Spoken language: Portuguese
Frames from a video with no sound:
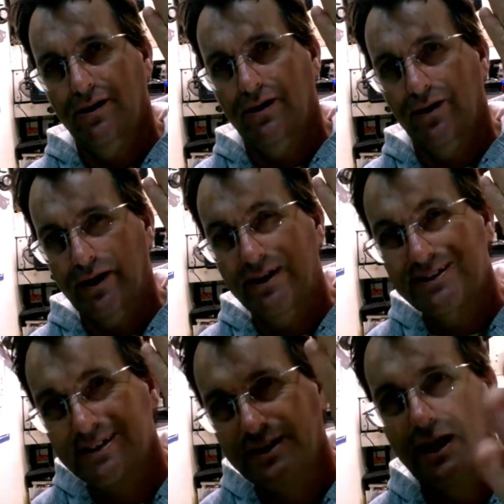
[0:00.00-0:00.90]
porque
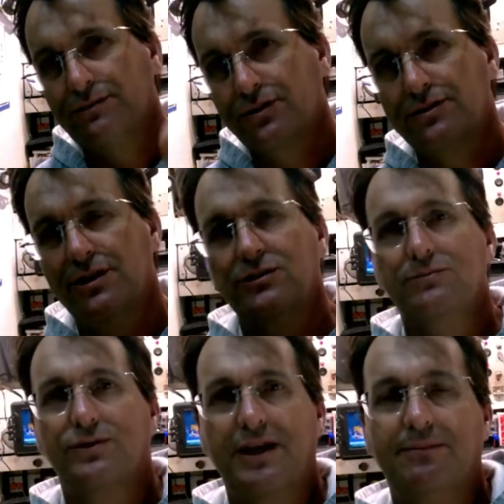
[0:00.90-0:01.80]
ensinar vocês o
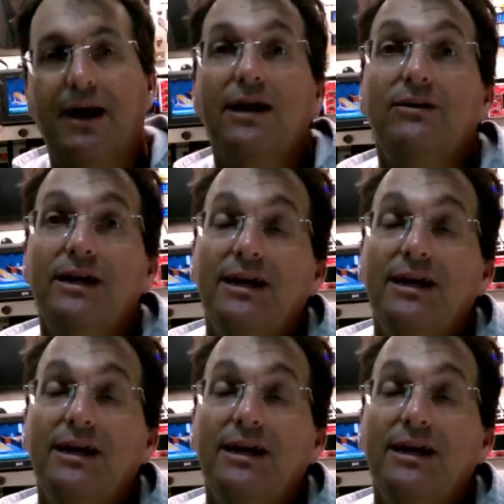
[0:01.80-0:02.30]
meu trabalho,